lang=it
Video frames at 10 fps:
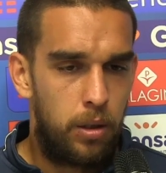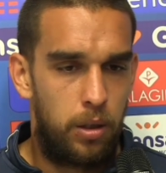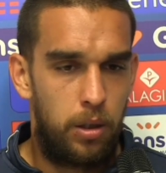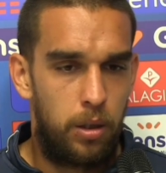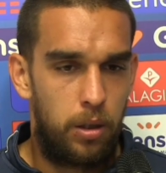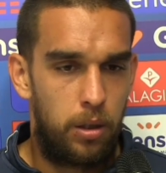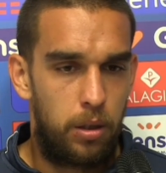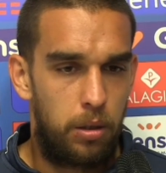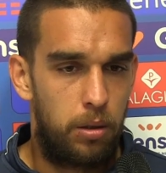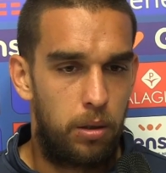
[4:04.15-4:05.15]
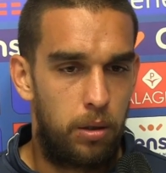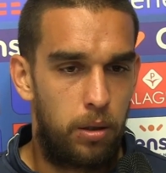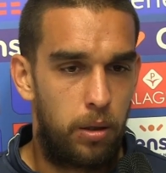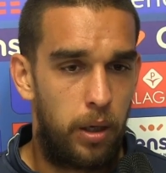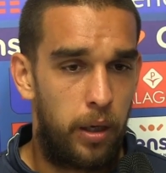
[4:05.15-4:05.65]

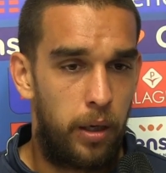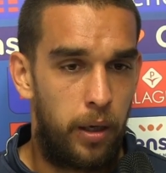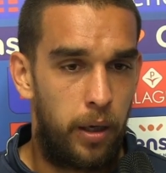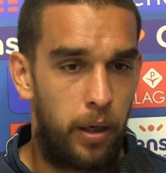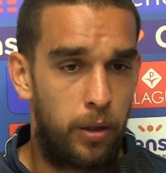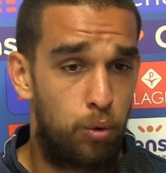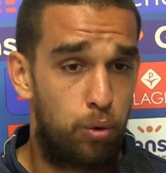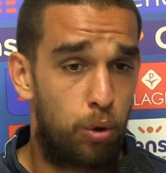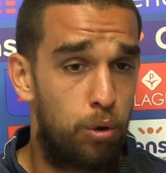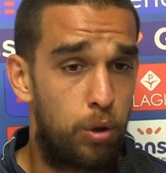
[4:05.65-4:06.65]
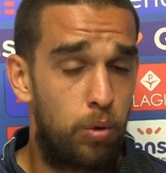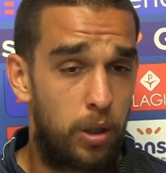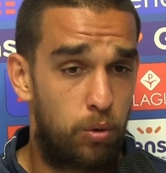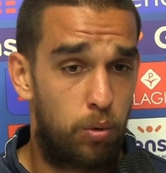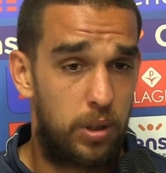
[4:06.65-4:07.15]
Eh, è giusto
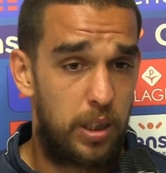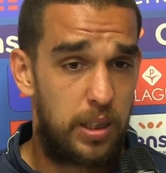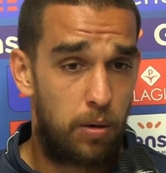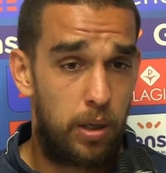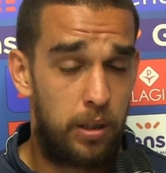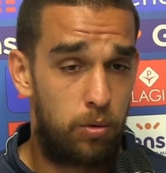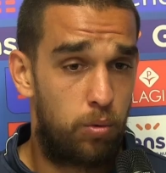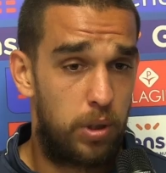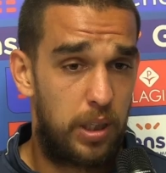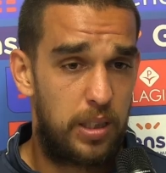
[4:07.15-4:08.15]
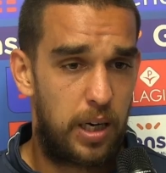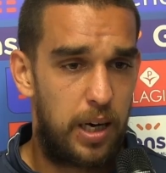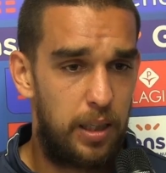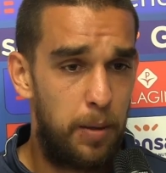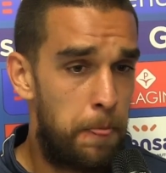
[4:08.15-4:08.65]
continuare su questa, eh, su questa
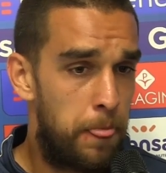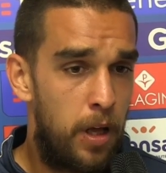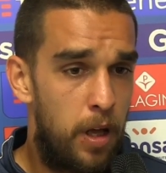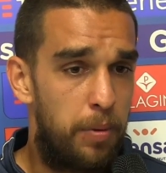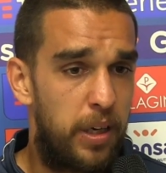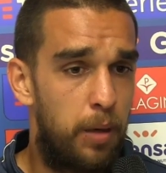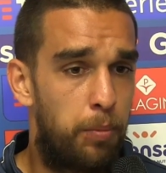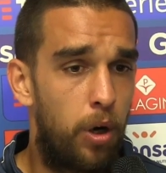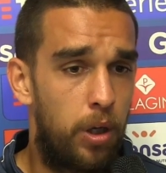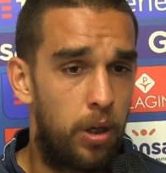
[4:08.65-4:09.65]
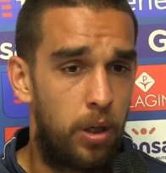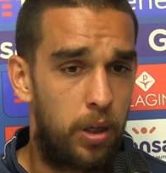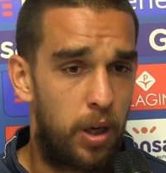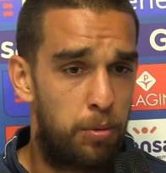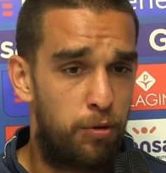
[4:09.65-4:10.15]
strada perché poi
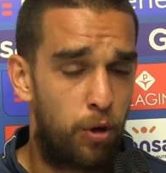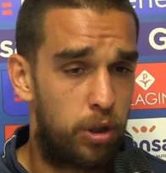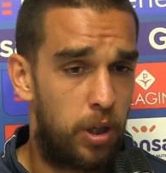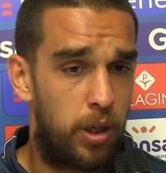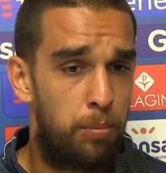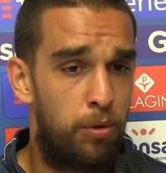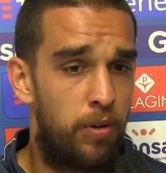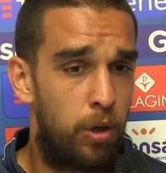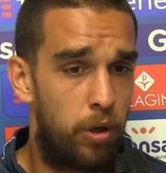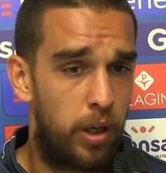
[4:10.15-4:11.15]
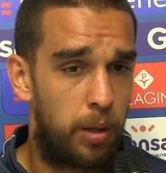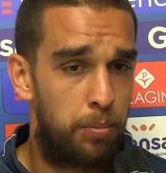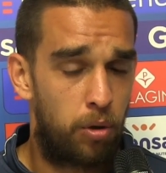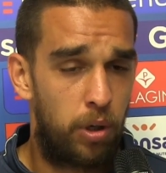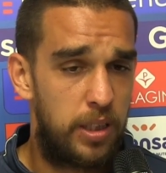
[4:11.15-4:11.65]
chi è più forte, chi ha più valore e chi ha
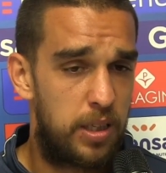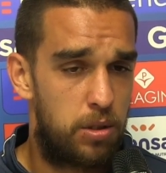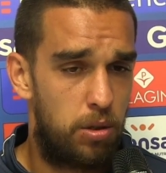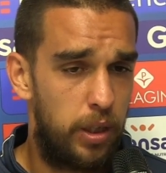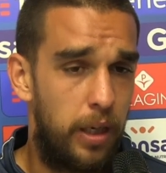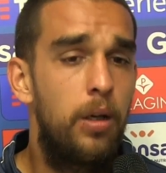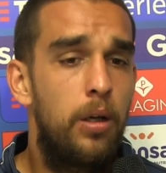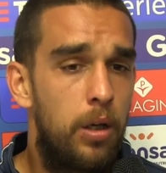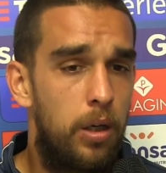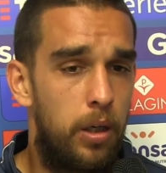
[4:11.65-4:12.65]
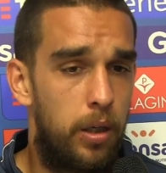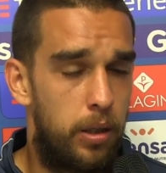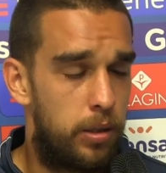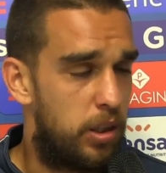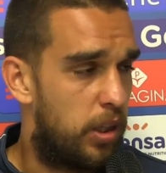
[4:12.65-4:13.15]
più organizzazione
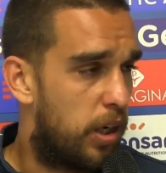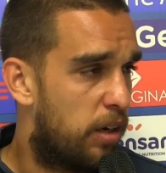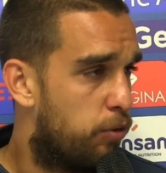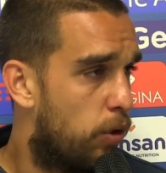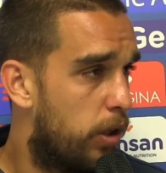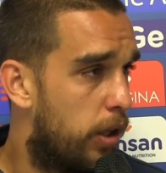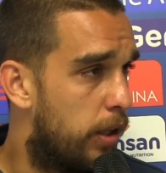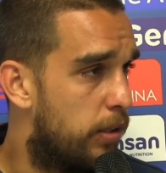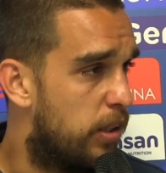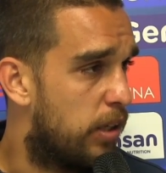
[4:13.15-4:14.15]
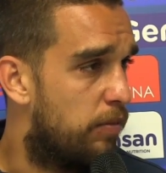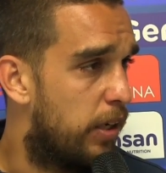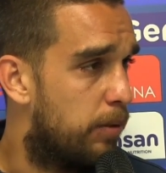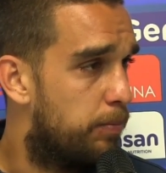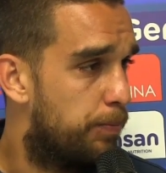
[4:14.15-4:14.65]
eh, si tirerà fuori fuori e si salverà.